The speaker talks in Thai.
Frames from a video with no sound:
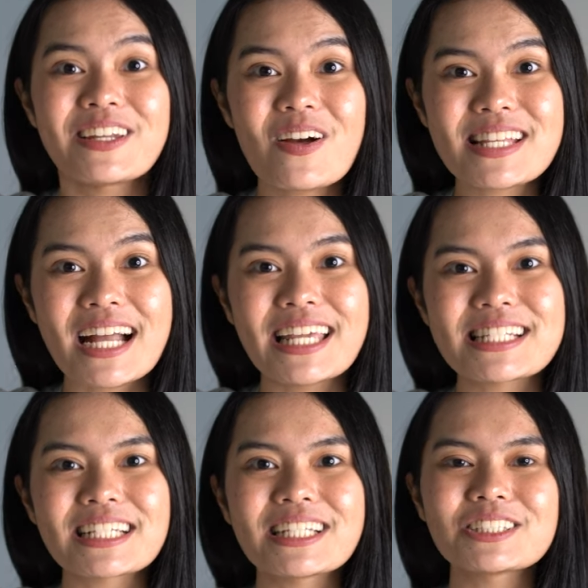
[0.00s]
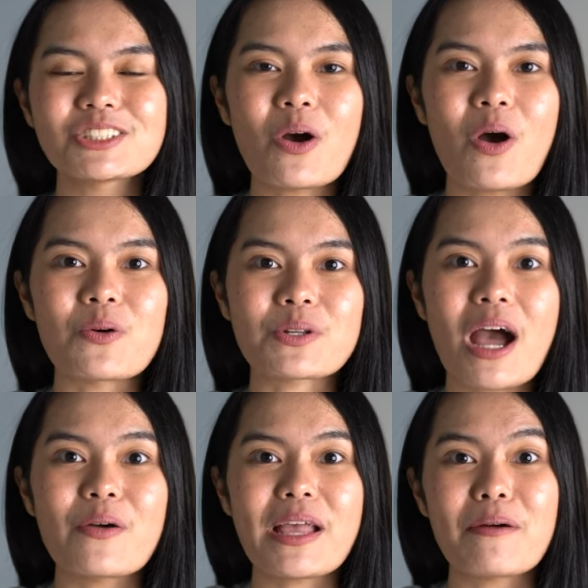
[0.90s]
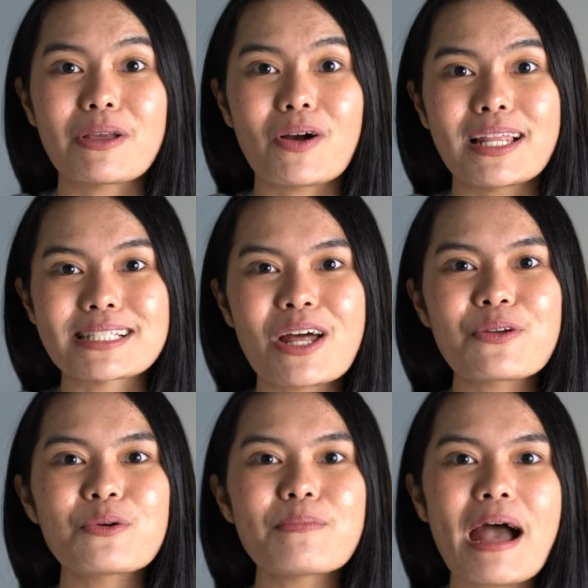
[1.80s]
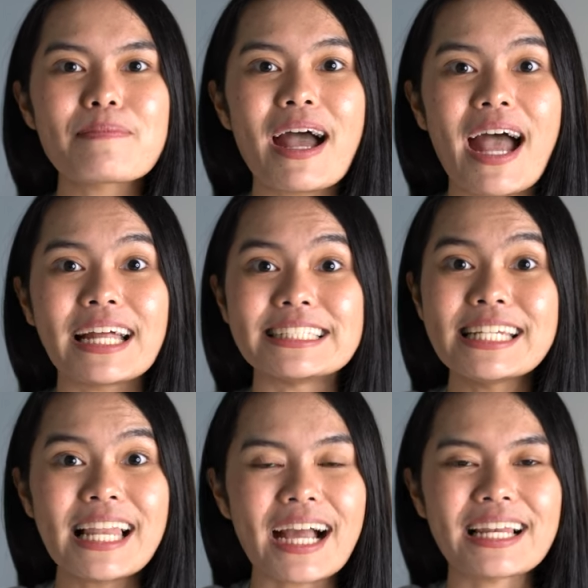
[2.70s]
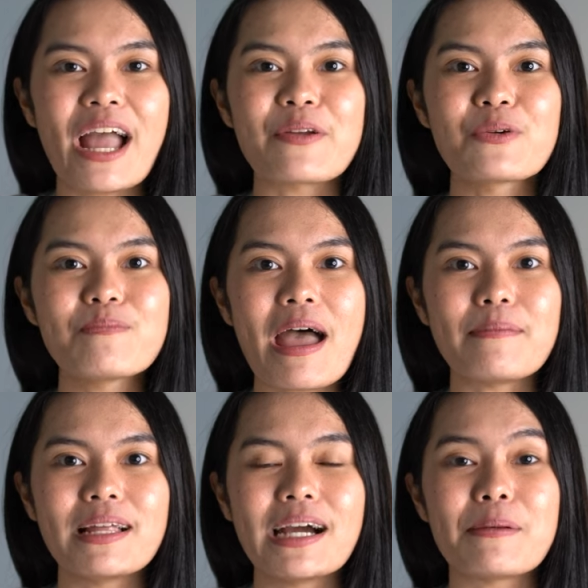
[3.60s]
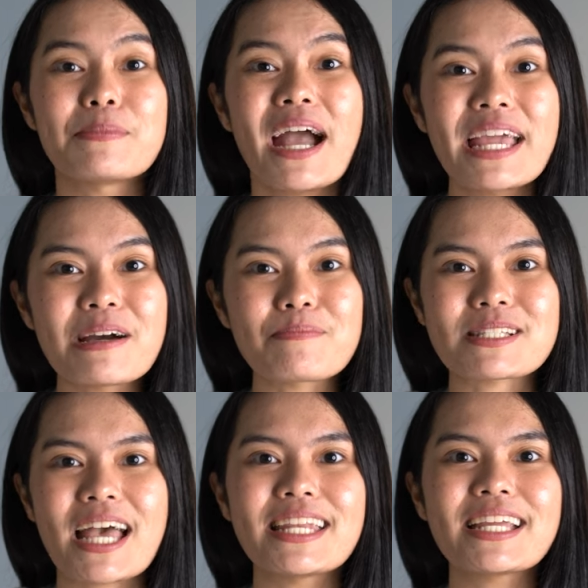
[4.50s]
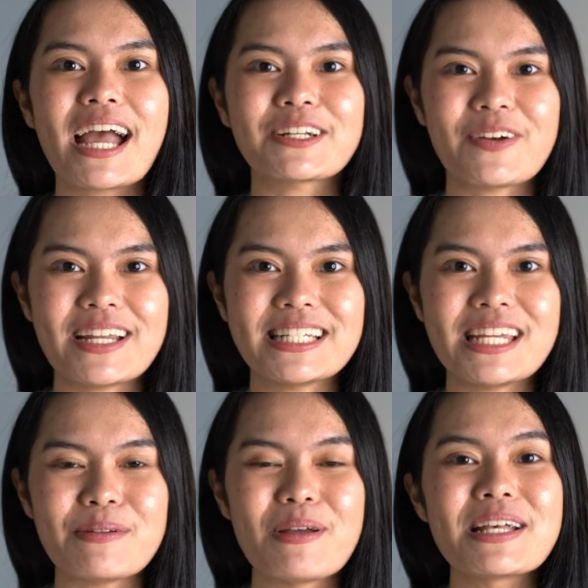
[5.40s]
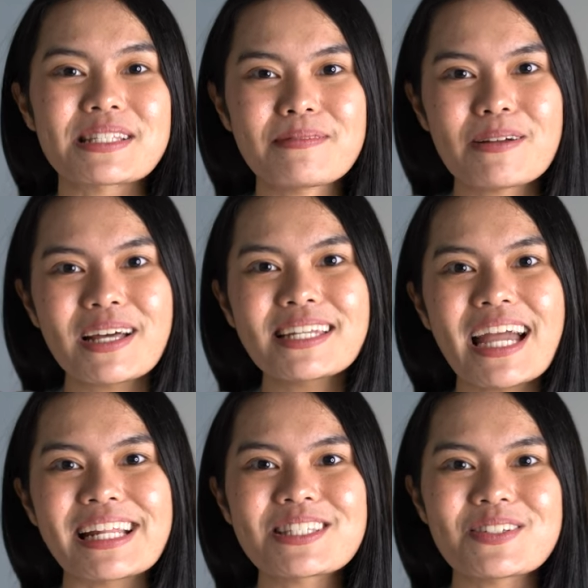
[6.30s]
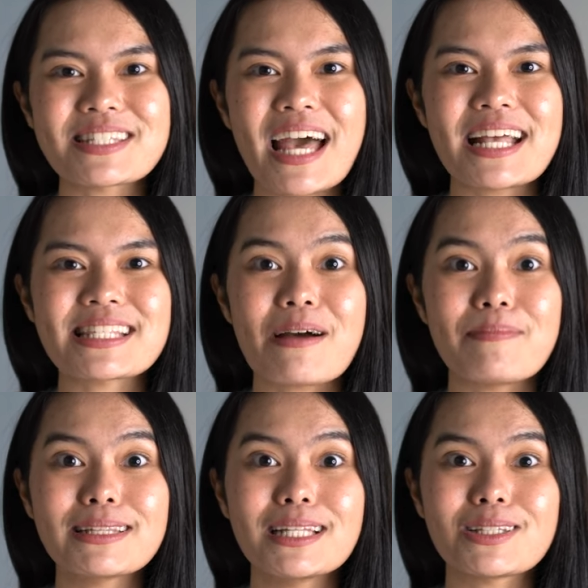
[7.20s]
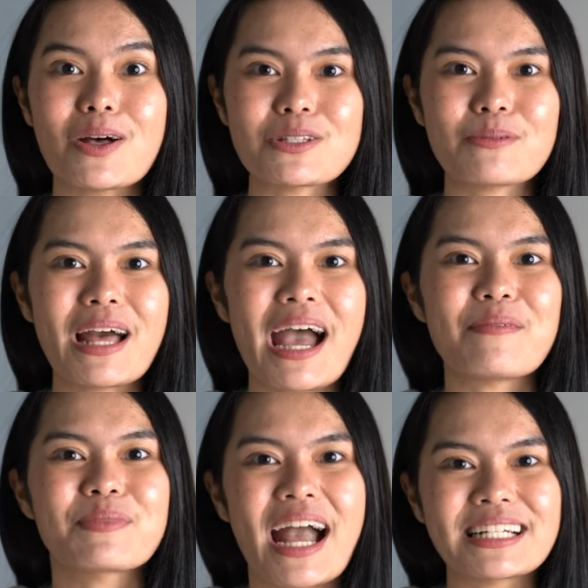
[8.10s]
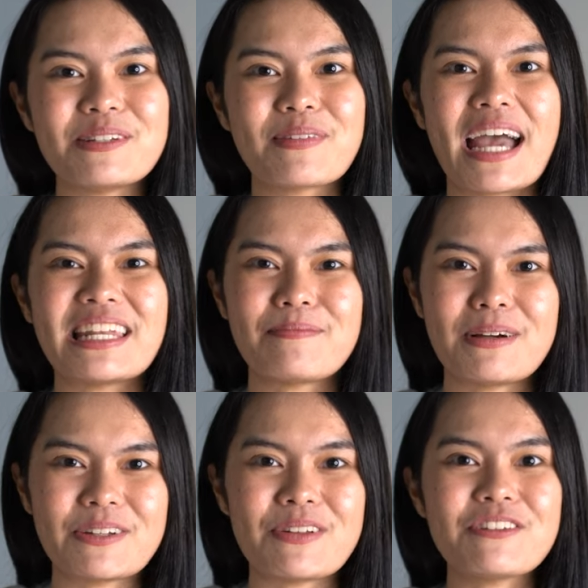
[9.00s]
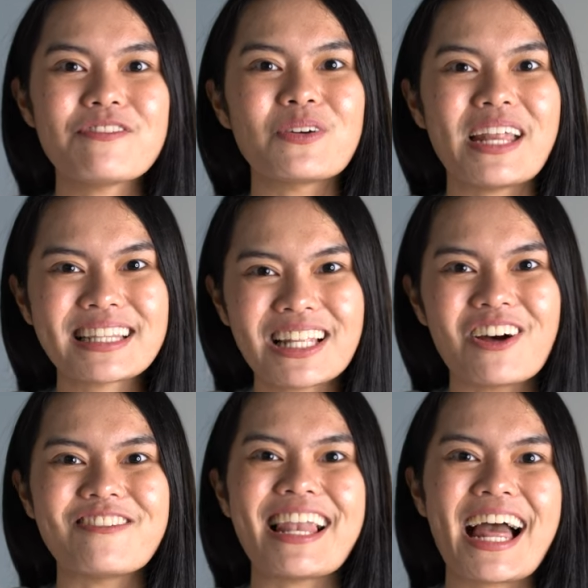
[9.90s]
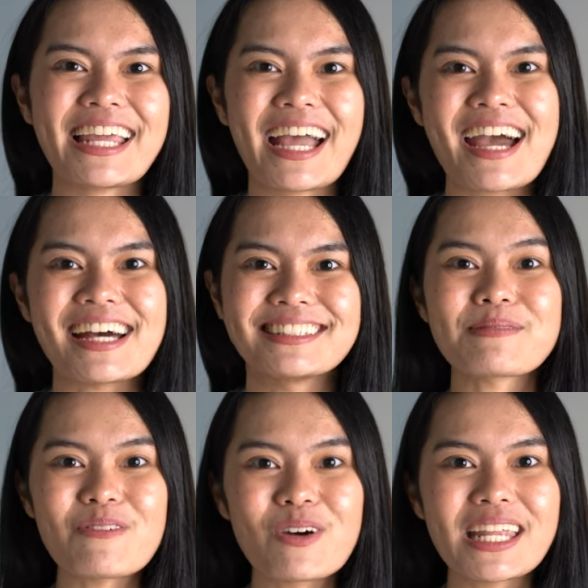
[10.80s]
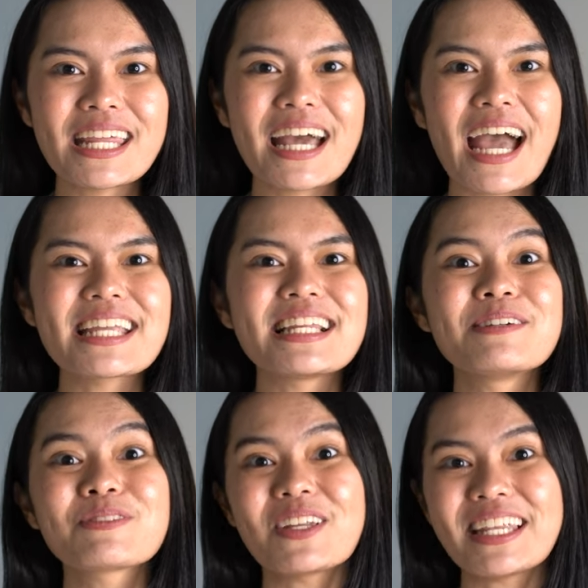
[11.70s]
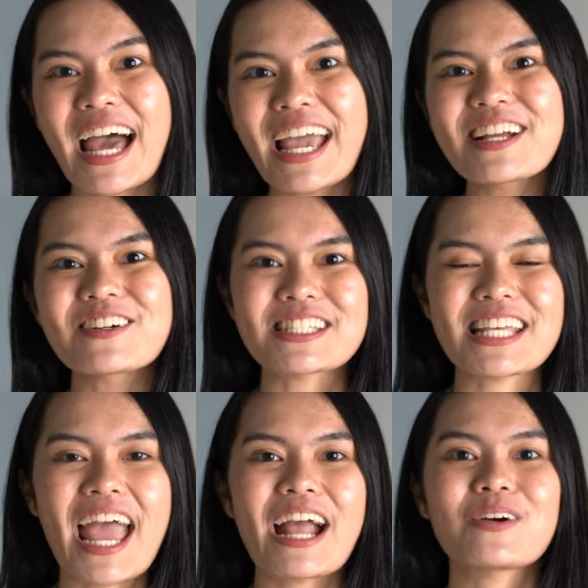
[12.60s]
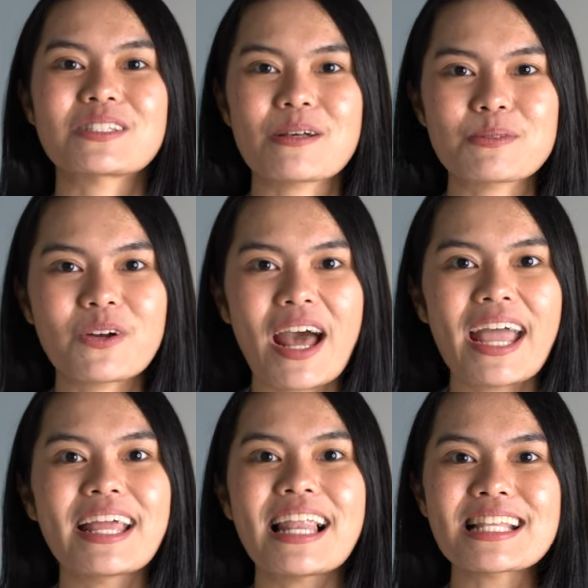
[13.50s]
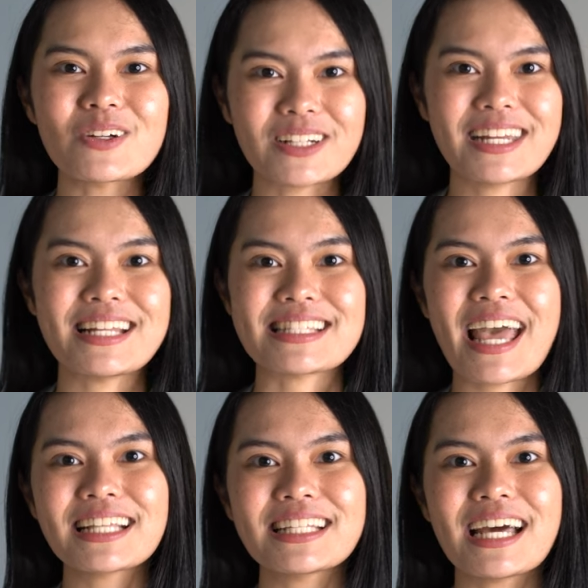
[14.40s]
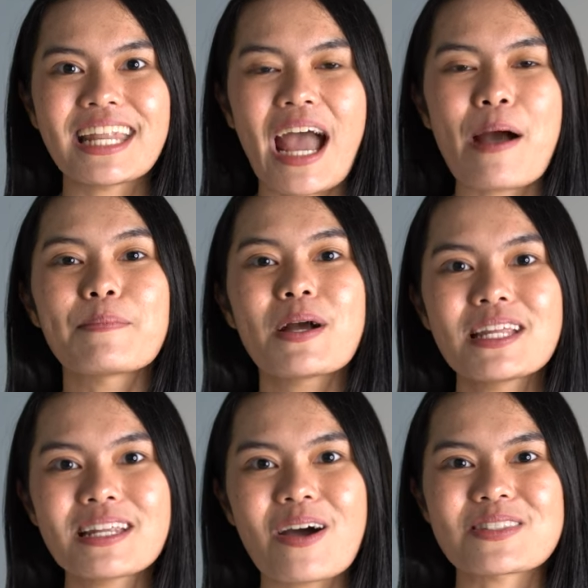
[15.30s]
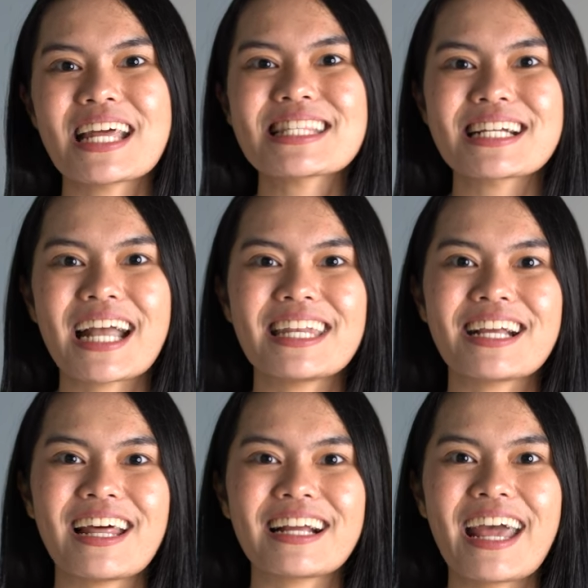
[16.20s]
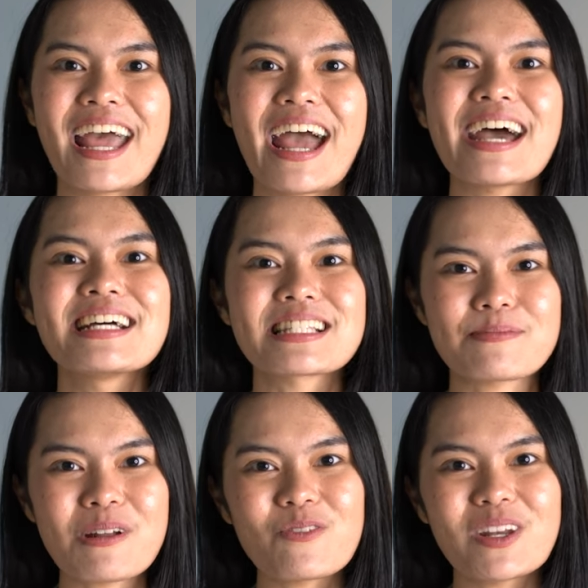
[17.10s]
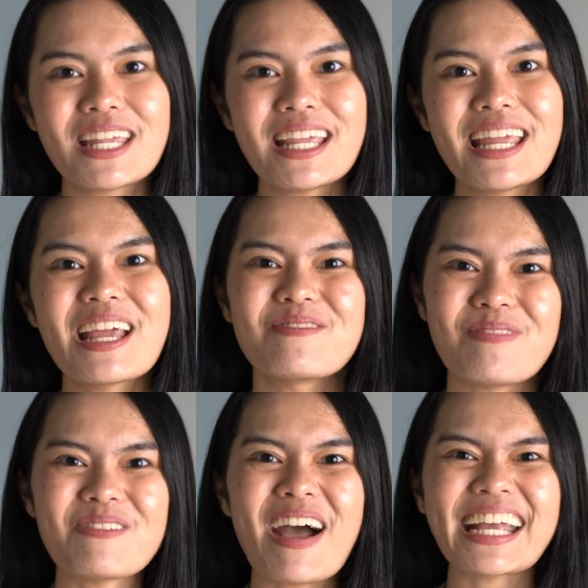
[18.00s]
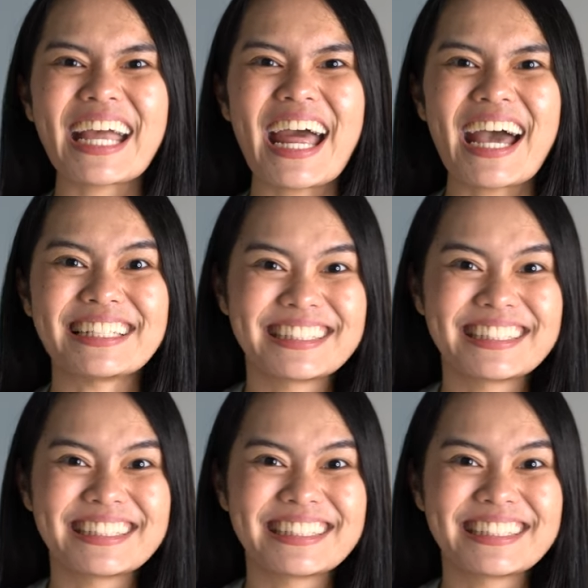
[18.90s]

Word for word: นอกจากนี้ Shutterstock ของเรายังมีคอลเลกชันรูปภาพอาหารที่หลากหลายรูปแบบเลยเพื่อให้นำไปใช้ในงาน Creativeสำหรับท่านไหนที่สนใจสามารถติดต่อสอบถามทางทีมงาน นัมเบอร์ ยี่สิบสี่ ได้ตลอดเวลาเลยค่ะสำหรับวันนี้นะคะอย่าลืมกดไลค์กดแชร์กด ซับสไครบ์ และกดกระดิ่งแจ้งเตือนนะคะเพื่อที่เราจะได้เจอกันในครั้งหน้าสำหรับวันนี้บ๊ายบายค่ะ